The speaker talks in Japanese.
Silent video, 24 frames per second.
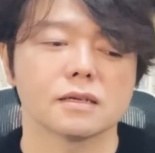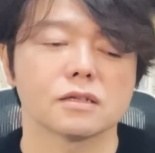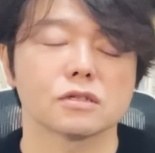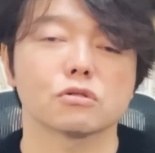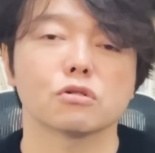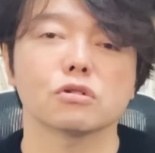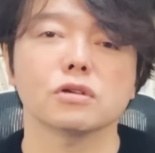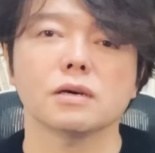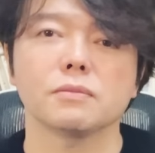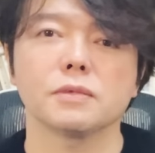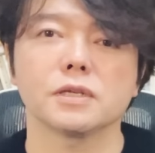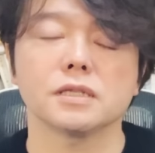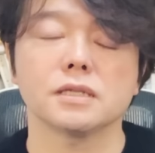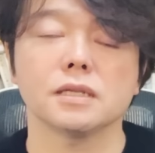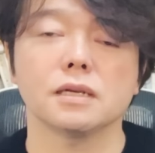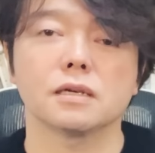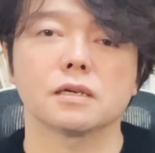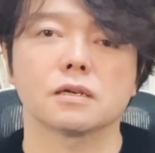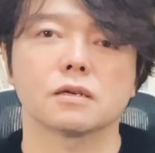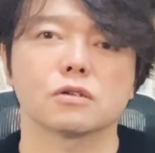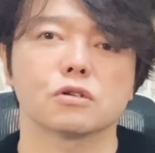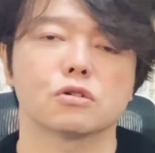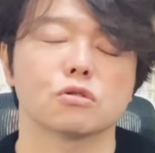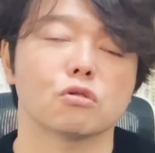それは別
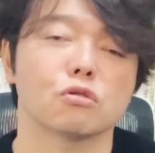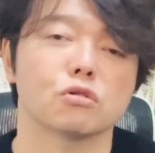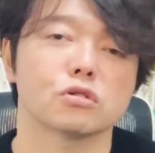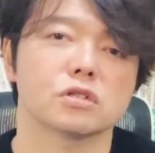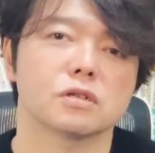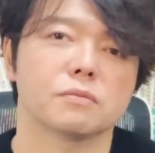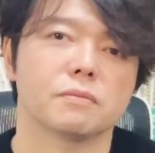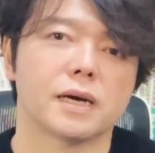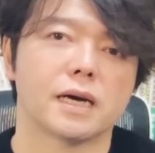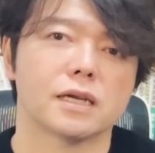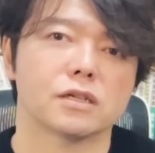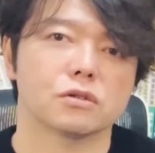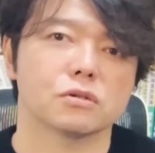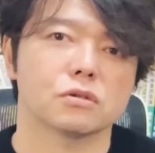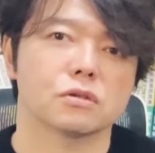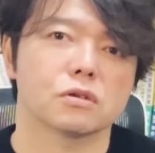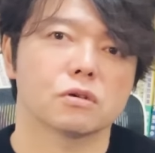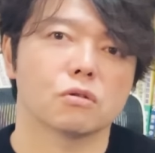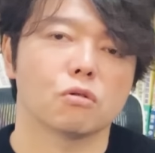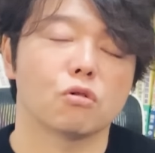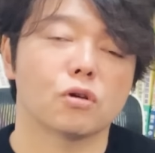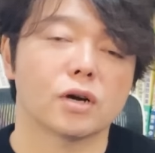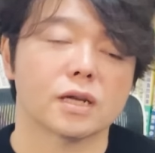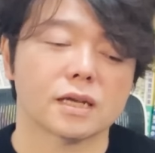にグロース、バリュー、
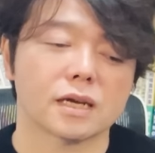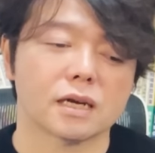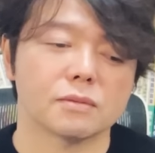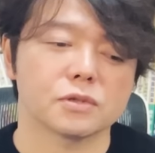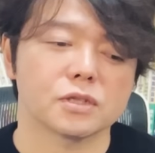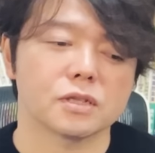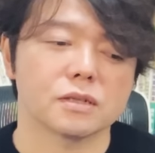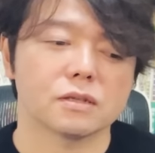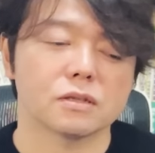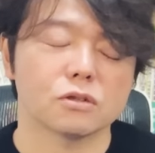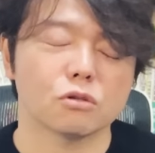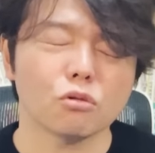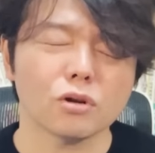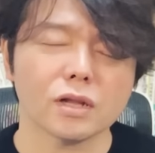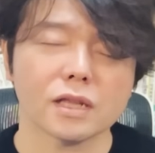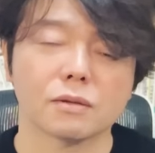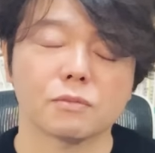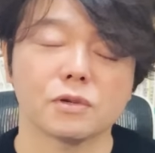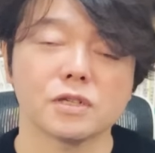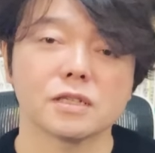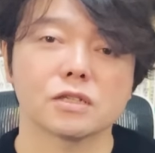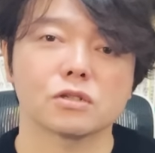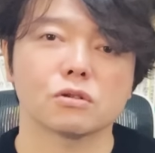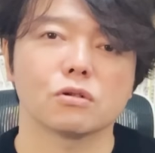大型株、どれで
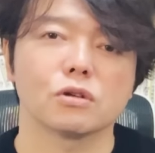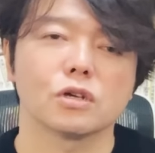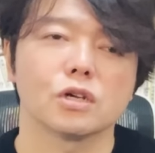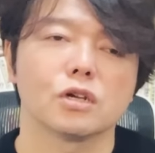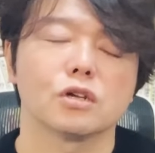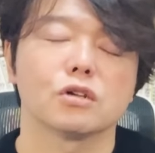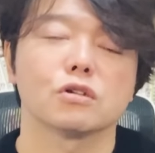もいいんですよ。